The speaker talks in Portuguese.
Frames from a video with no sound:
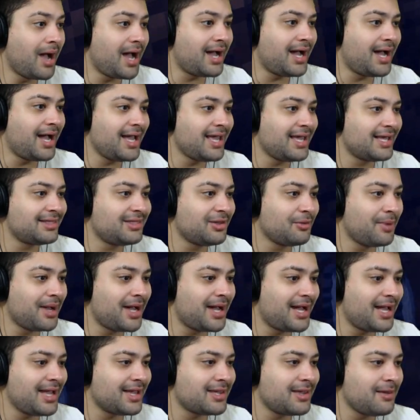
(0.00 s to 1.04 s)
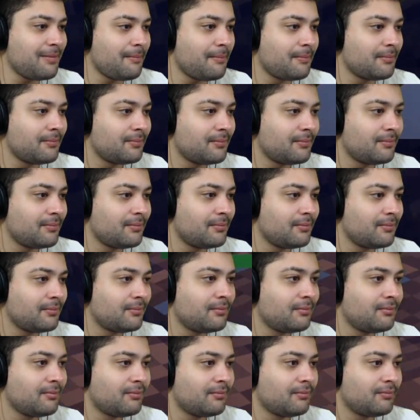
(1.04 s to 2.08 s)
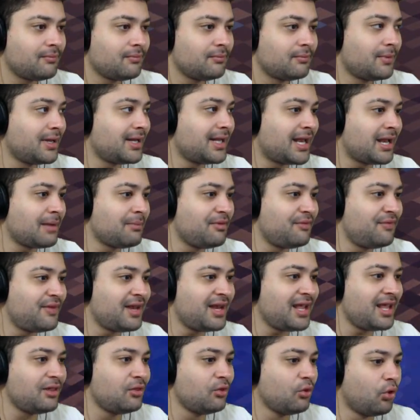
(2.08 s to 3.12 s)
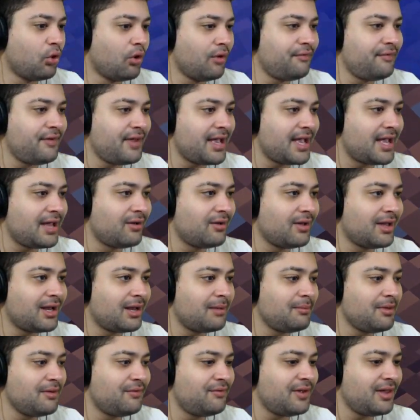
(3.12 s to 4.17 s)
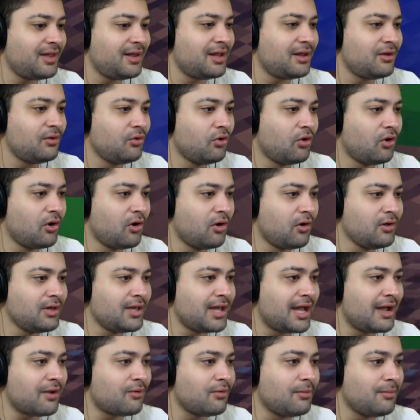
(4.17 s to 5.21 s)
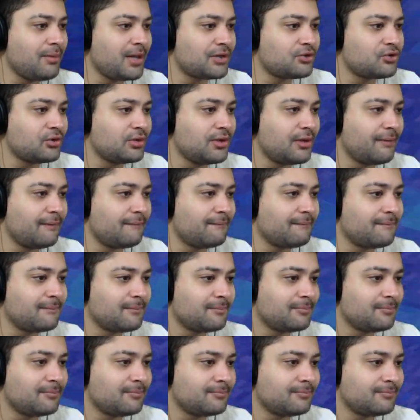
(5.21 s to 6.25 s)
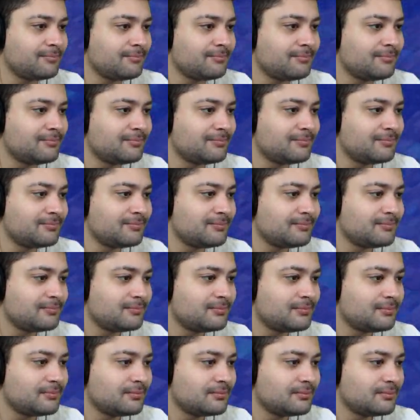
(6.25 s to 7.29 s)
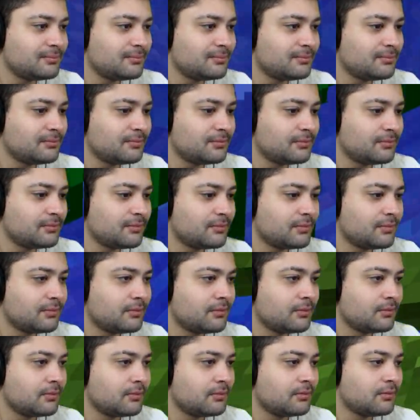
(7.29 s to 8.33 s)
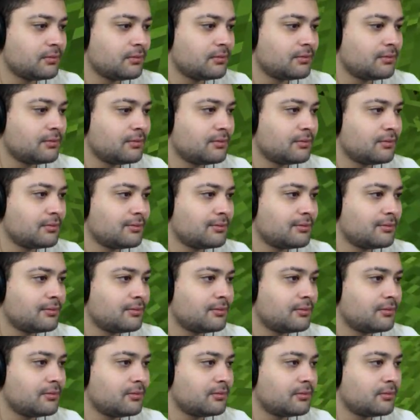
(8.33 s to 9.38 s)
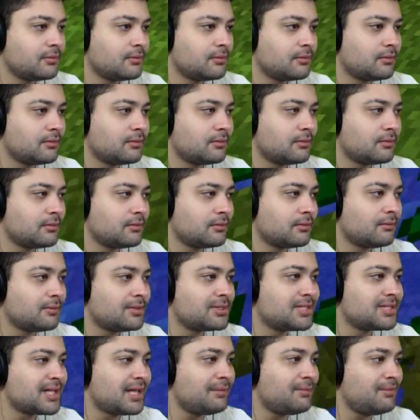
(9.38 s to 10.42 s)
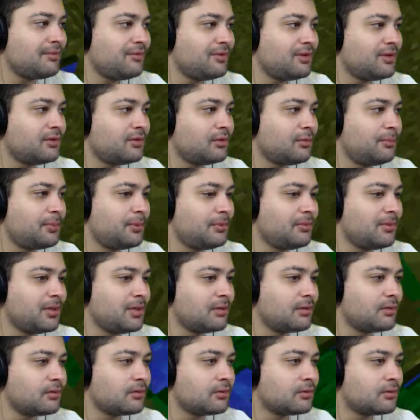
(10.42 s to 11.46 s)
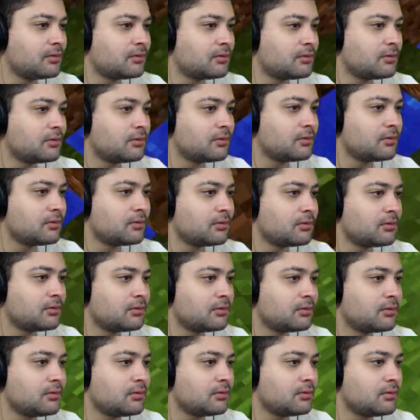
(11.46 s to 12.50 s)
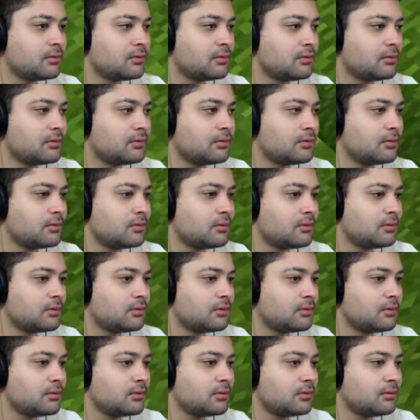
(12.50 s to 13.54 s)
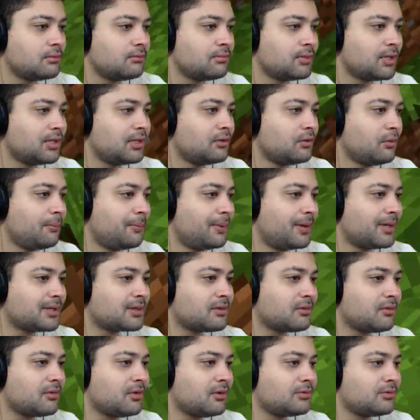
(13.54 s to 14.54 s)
uma raia, tem uma raia aqui. Ah, mano, ela me envenenou, é. velho. Ela me envenenou. É claro, Iago, mano, me ajuda. Você acha que ela é o quê? Você acha que a raia é o quê? Você vai bater nela, ela não vai fazer nada, mano. Mas ela me é envenenou é brava, pai. Ó, Mano, no pegando